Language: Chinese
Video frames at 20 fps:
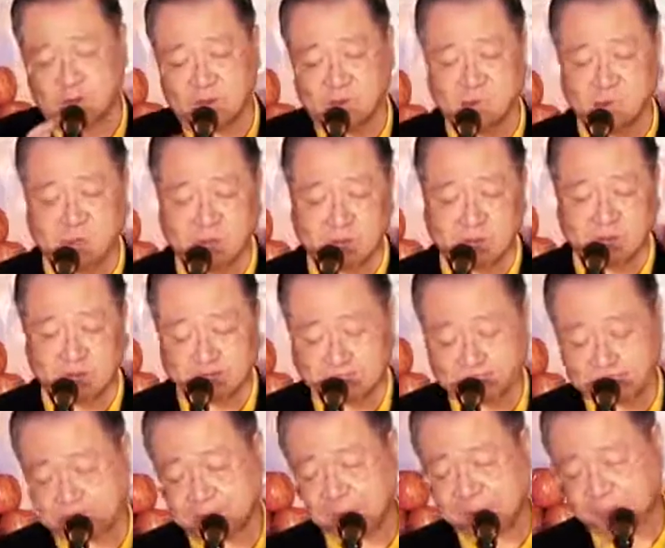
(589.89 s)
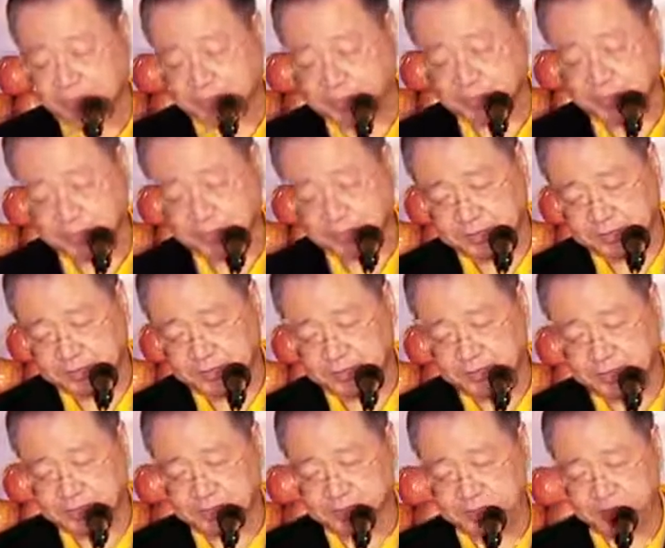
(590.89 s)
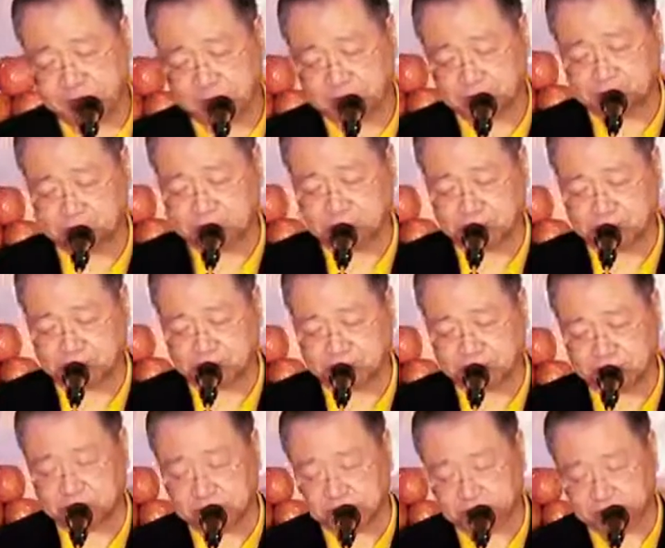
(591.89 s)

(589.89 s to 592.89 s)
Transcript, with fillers: 他有 eating disorder，